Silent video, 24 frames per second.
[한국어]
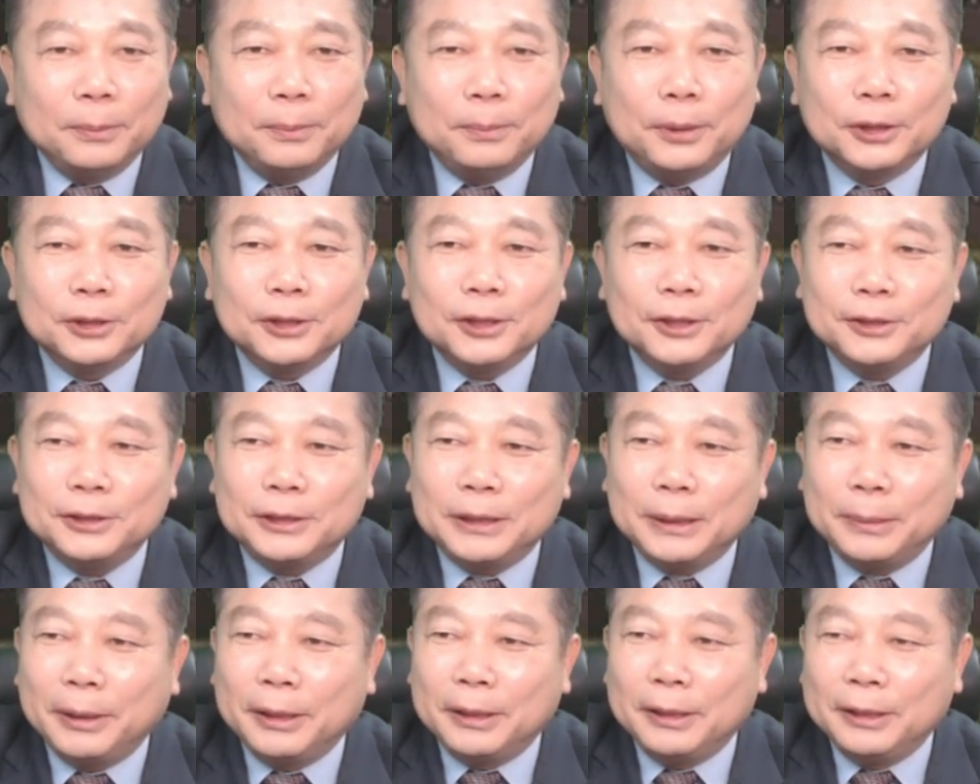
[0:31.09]

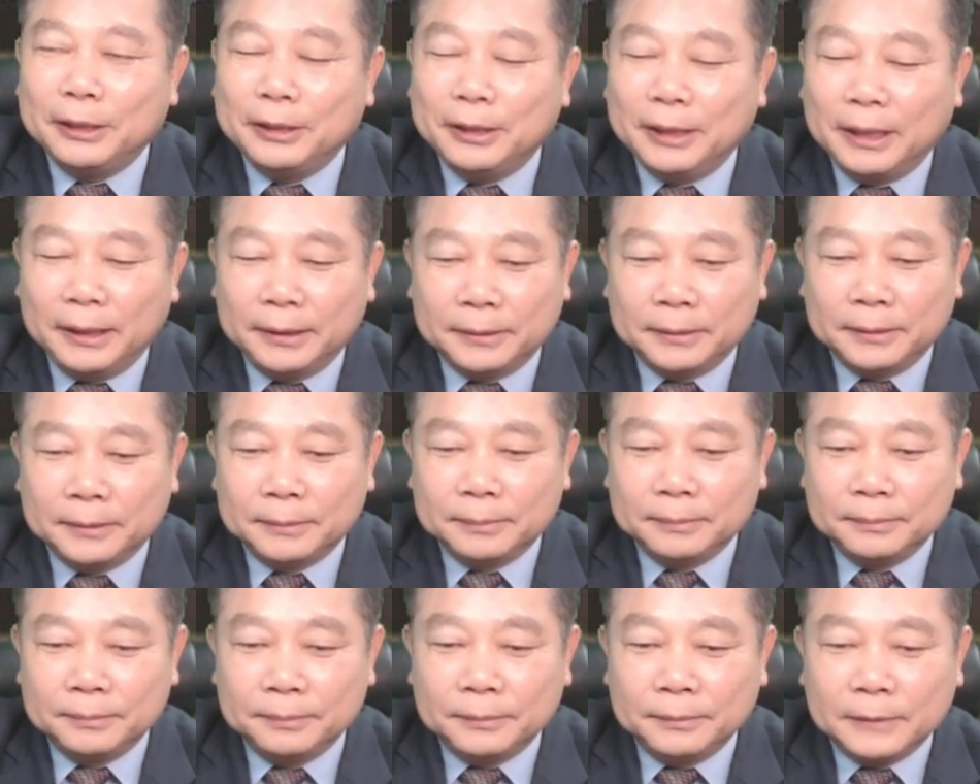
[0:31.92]
버섯재배를 위한
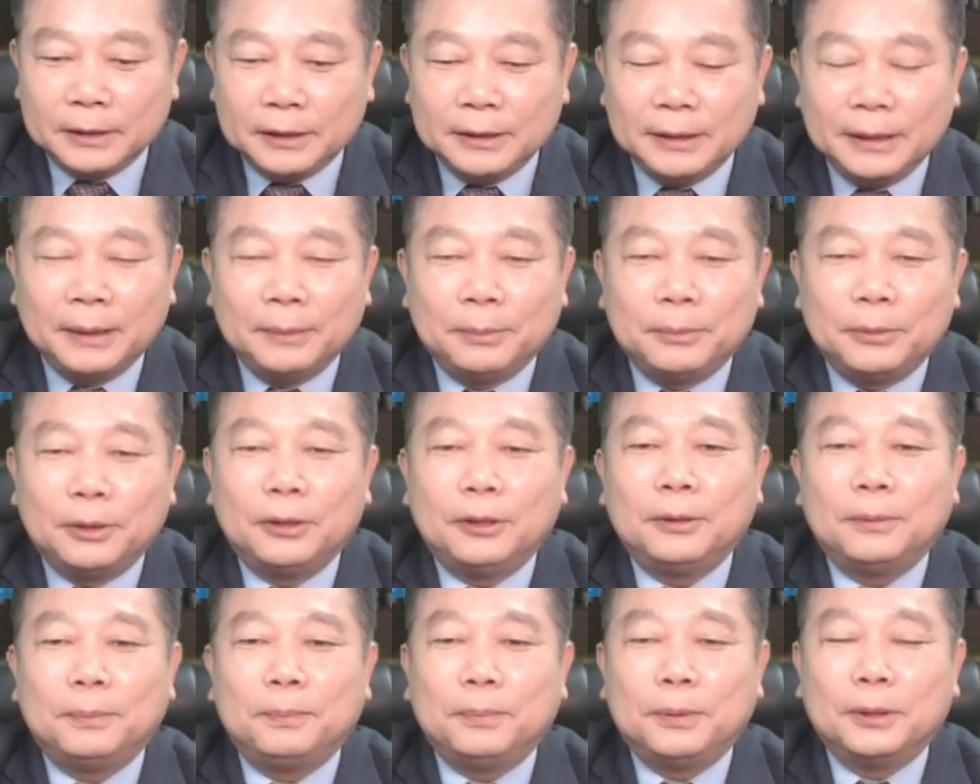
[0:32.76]
그냥
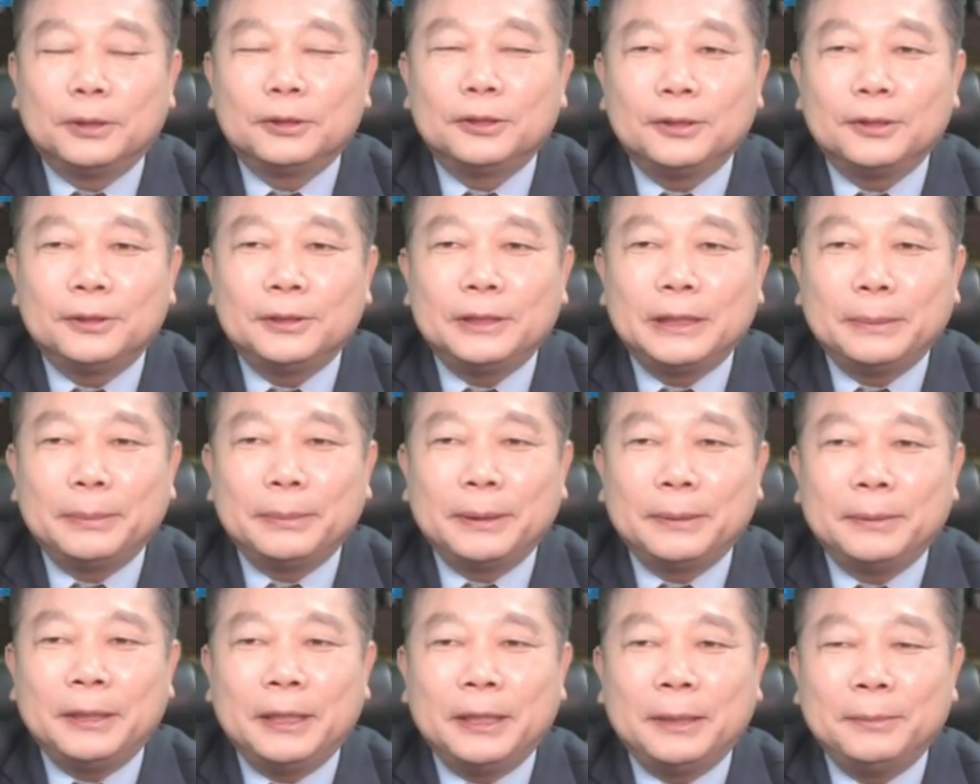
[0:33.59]
뭐
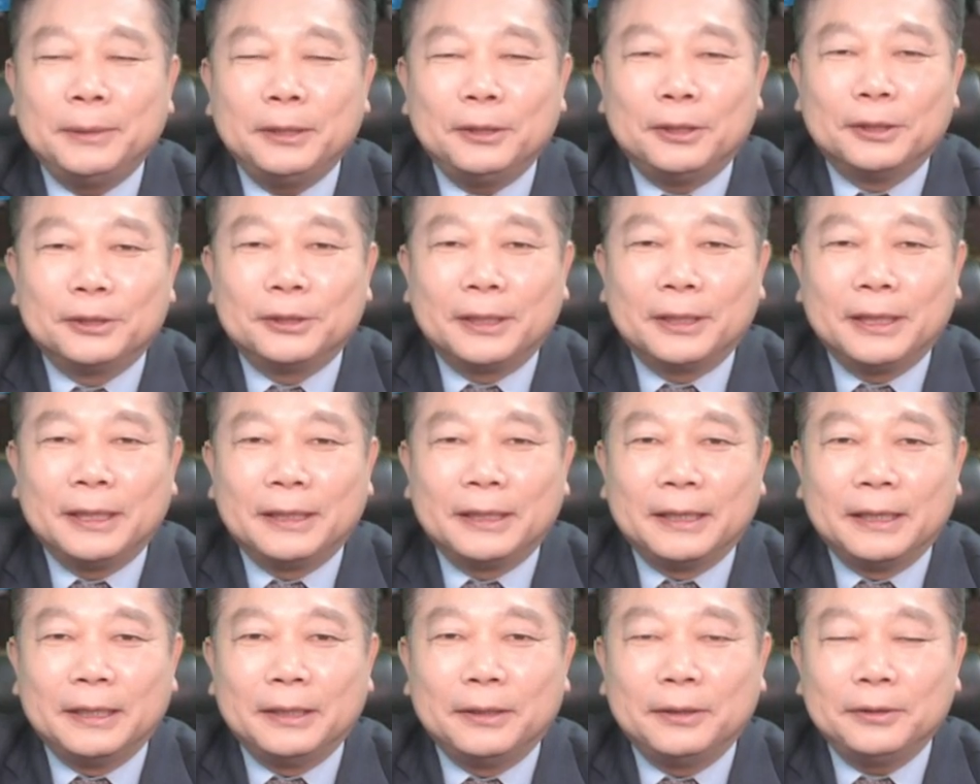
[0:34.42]
버섯재배를 하면 어떻게
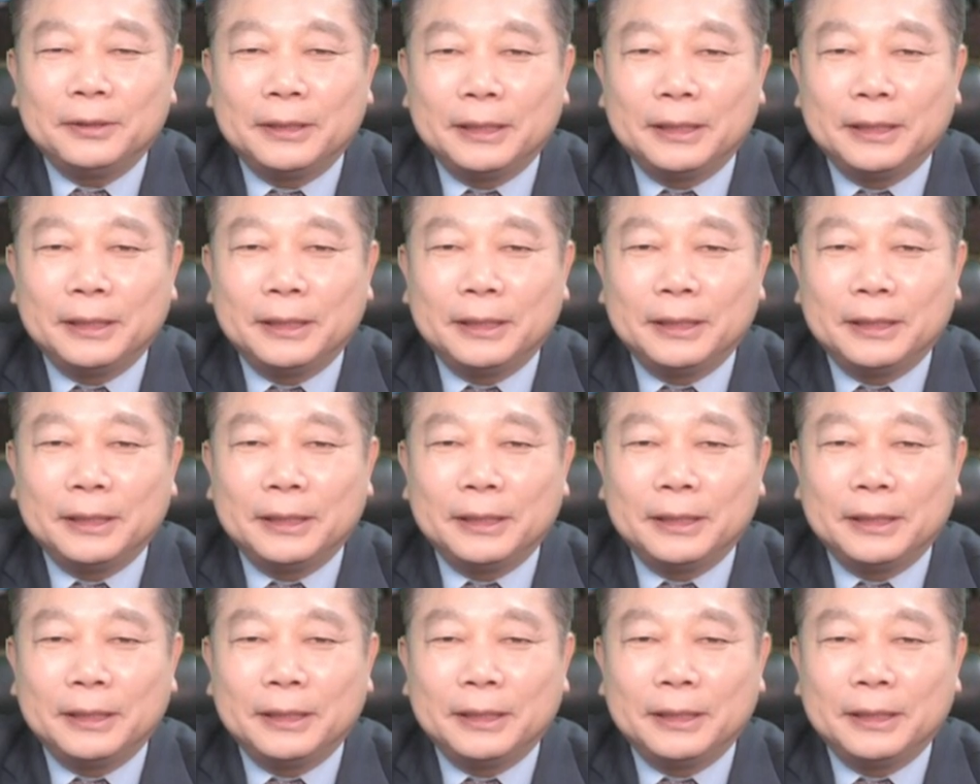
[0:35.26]
하나요?